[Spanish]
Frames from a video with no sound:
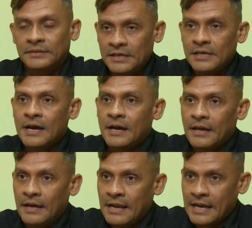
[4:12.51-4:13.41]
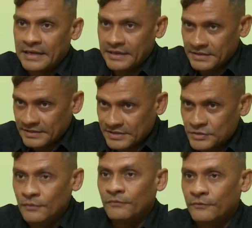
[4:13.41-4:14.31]
tenga la
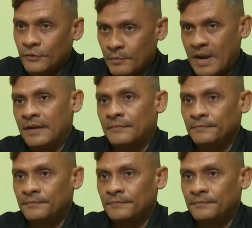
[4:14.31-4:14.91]
acreditación formal.